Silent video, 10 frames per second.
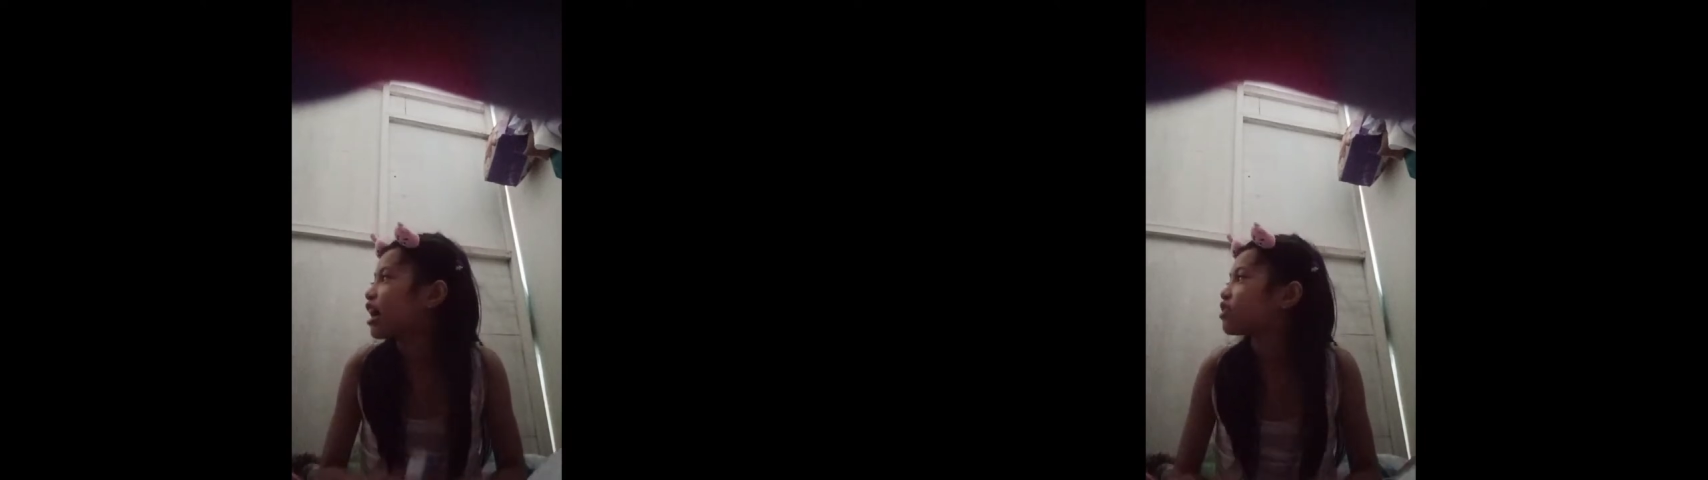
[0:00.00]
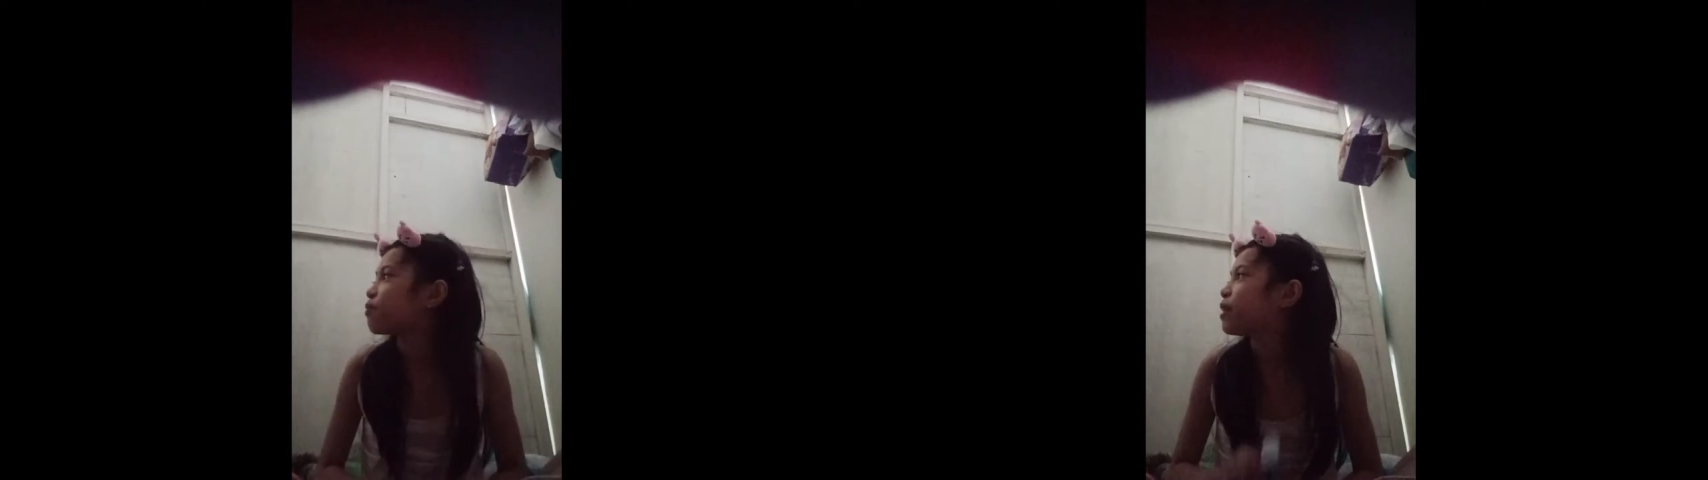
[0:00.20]

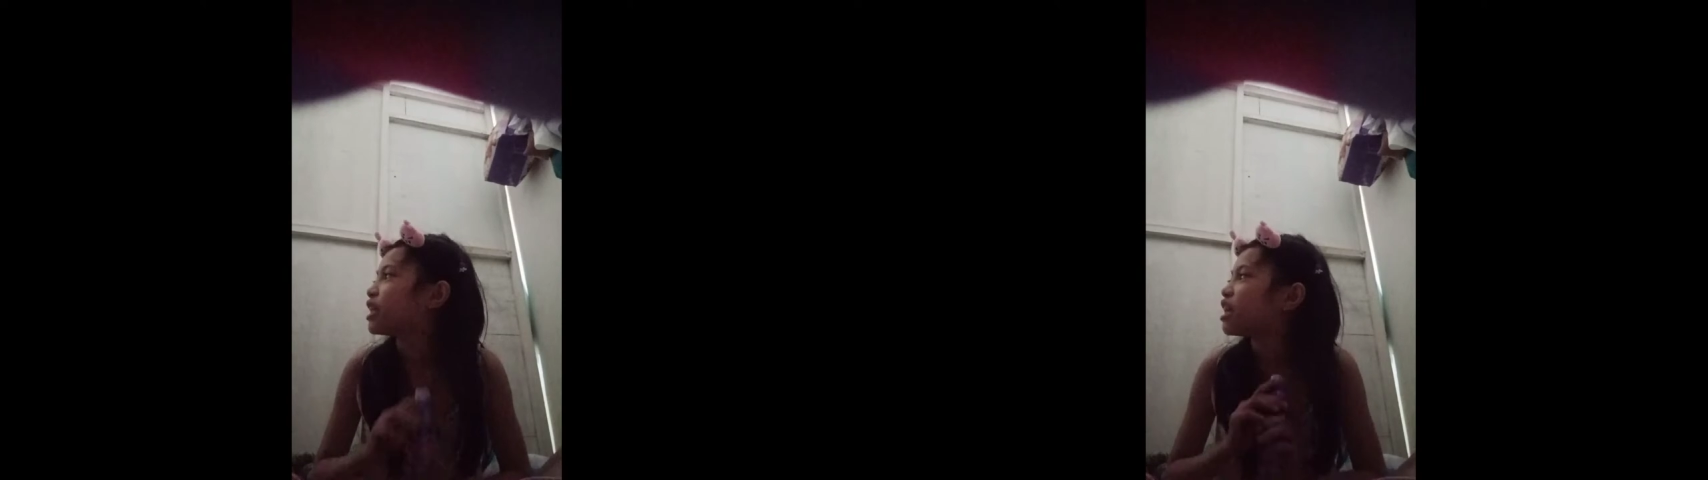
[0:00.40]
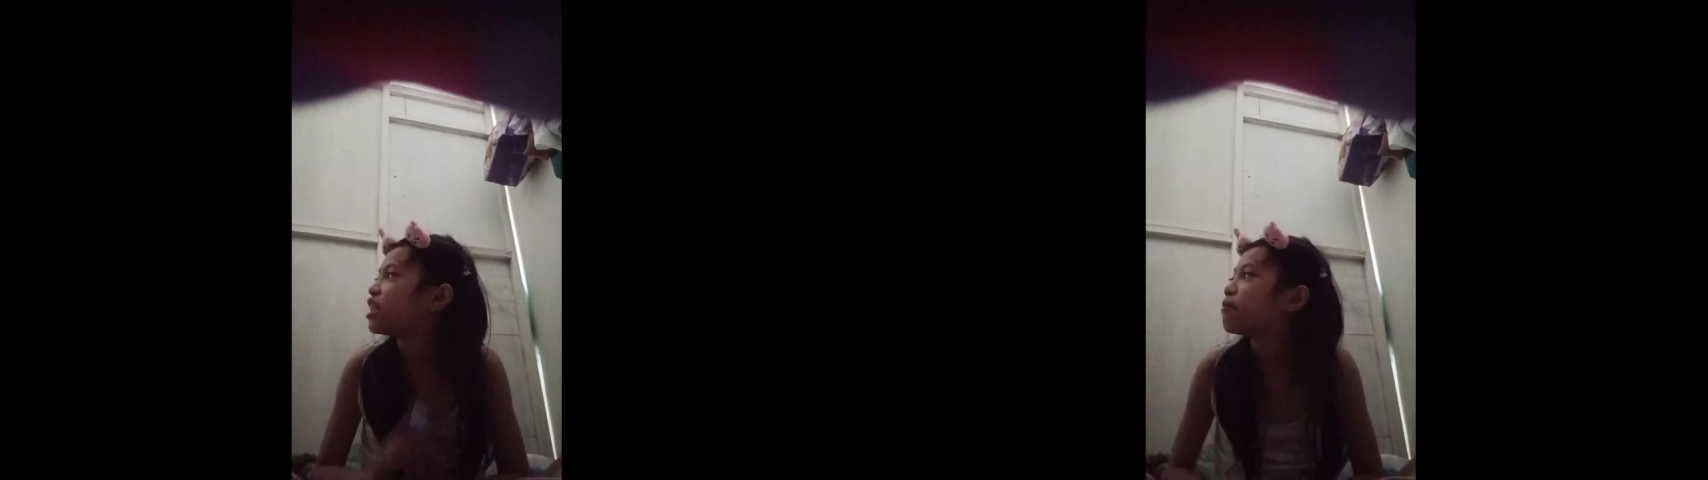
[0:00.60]
nga ito
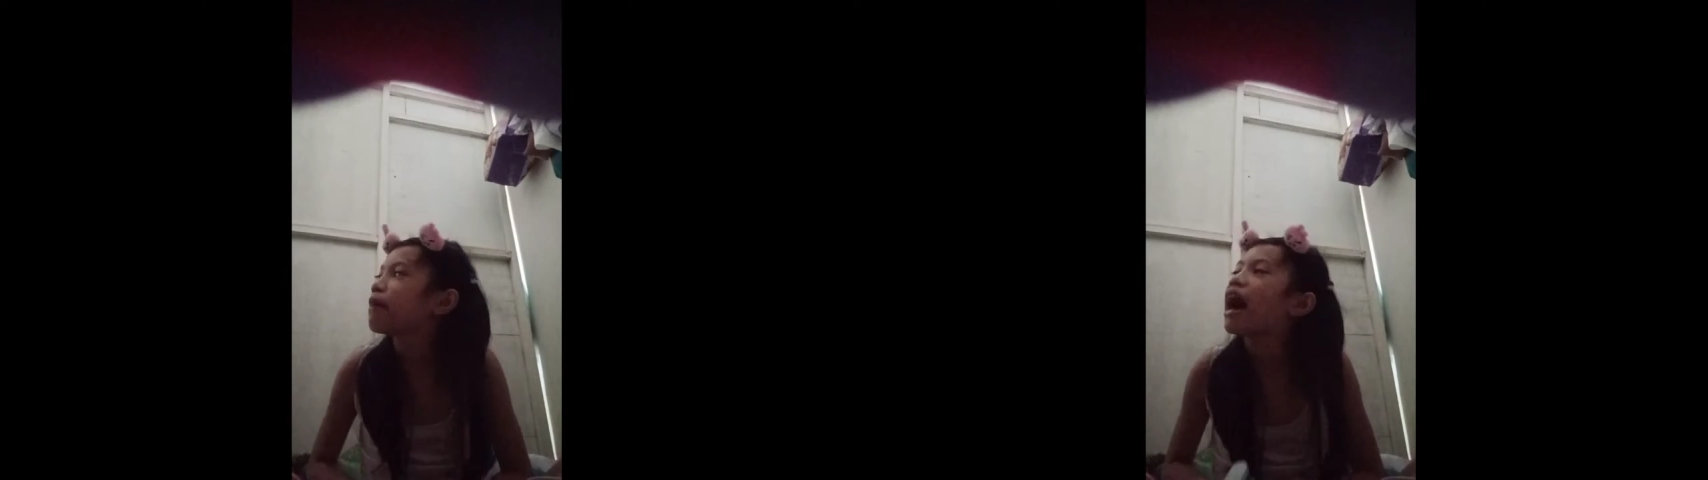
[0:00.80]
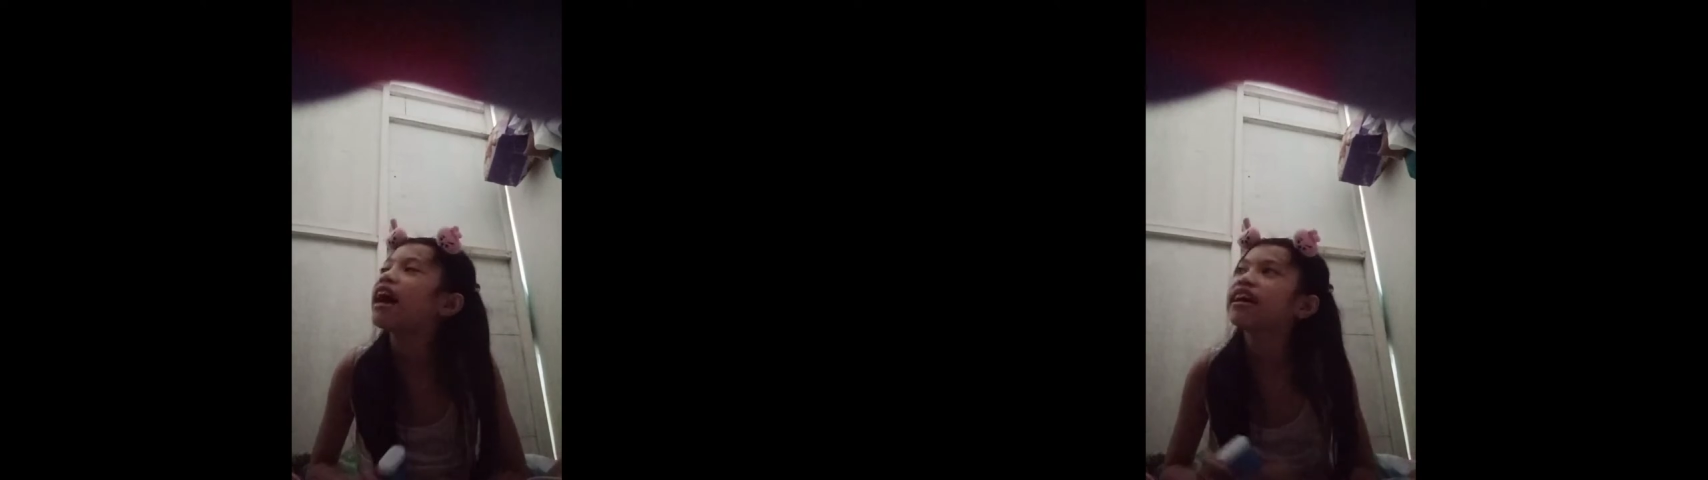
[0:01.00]
binili,
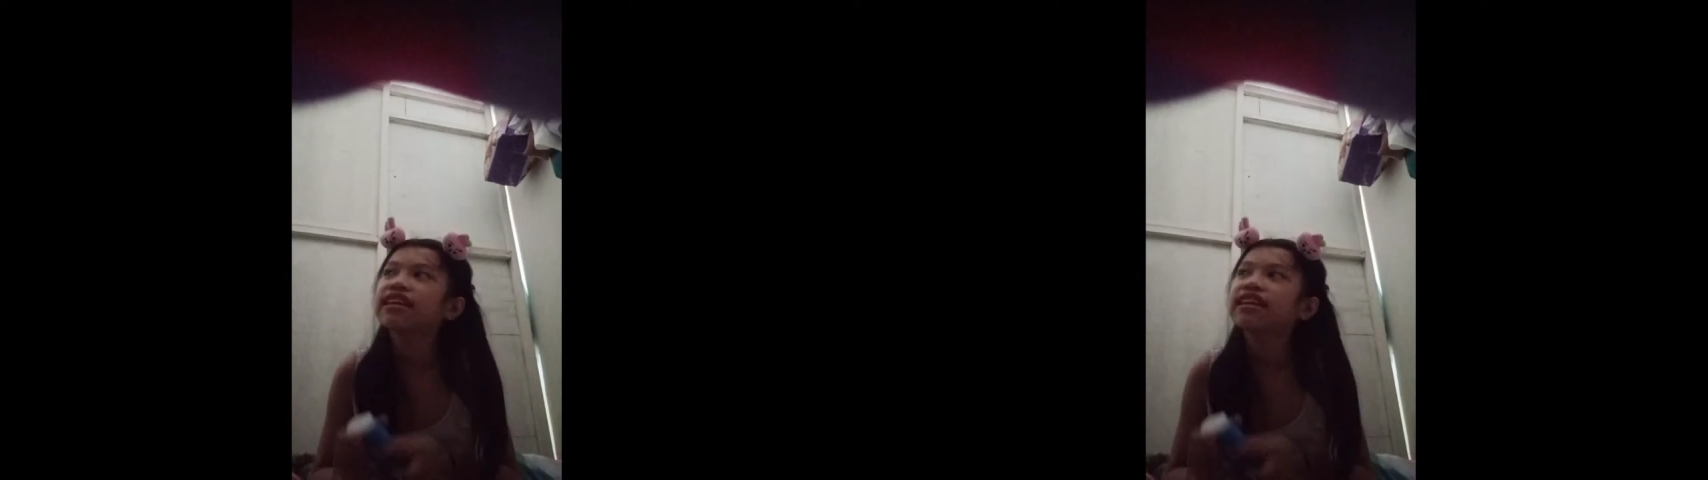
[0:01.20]
ma?